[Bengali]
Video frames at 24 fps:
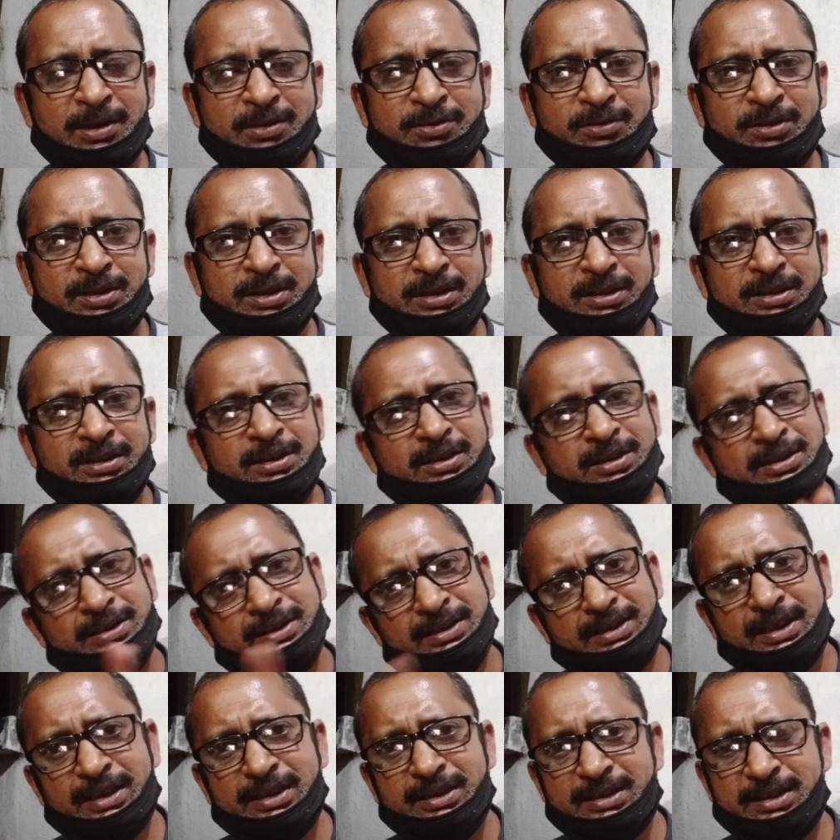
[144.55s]
বাকরে
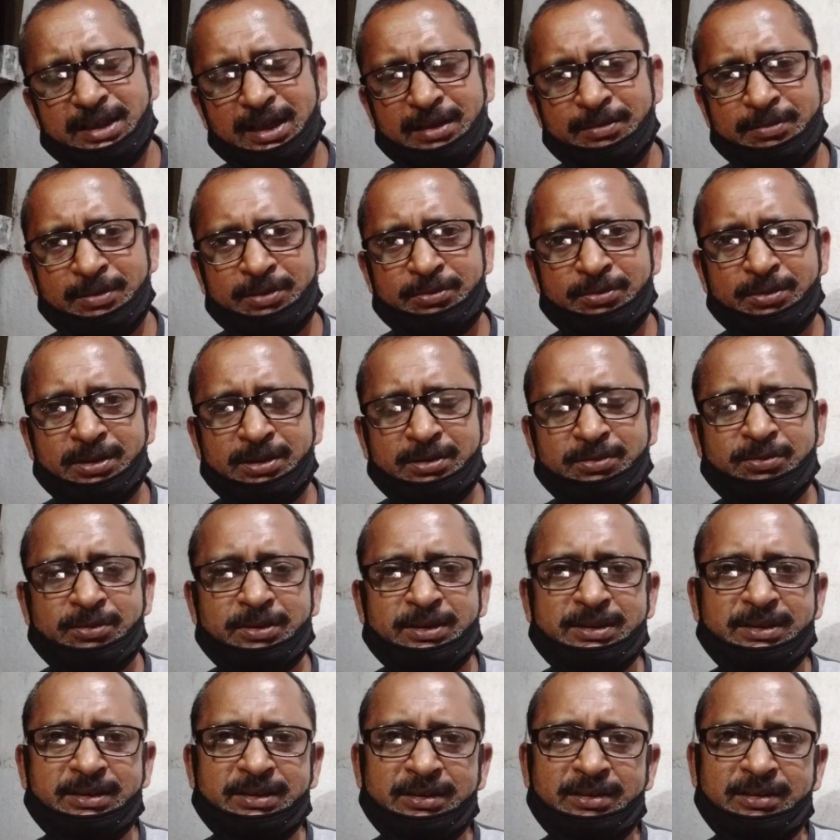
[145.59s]
সেই চাল ব্যবহার
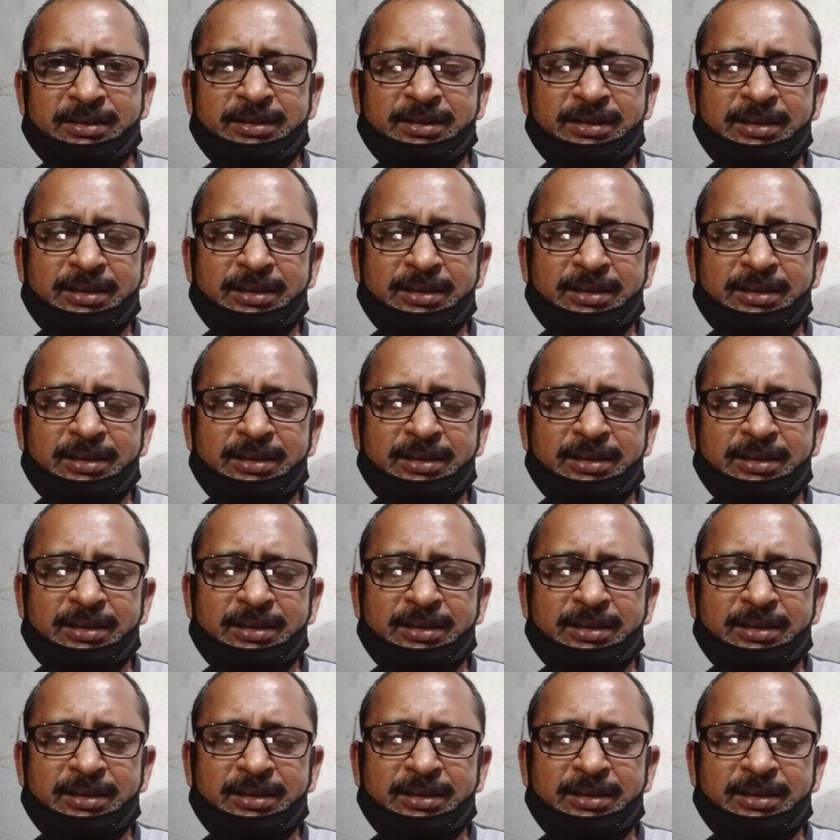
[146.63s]
করেছি